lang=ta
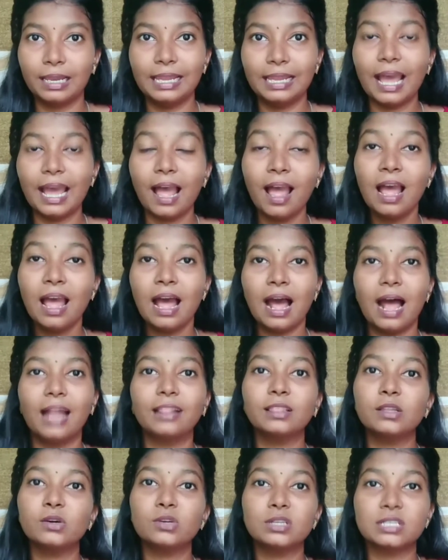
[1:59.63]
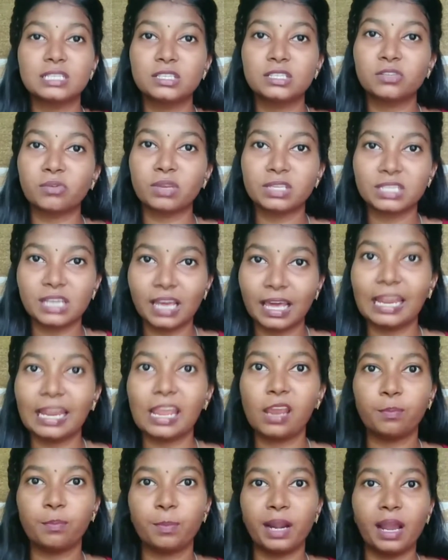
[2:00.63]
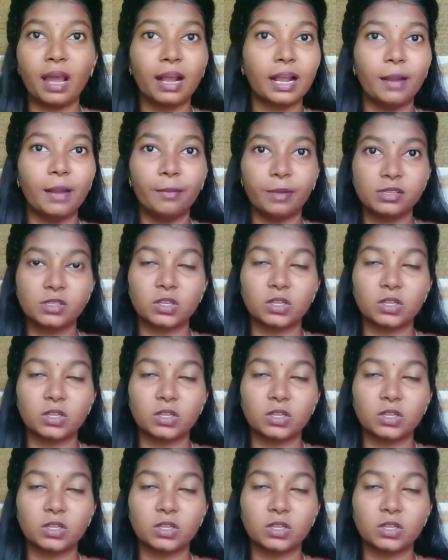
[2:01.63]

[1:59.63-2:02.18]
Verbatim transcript: இல்லையா அந்த ஒரு சுச்சுவேஷனை கிரியேட் பண்ணாங்க அப்படின்னு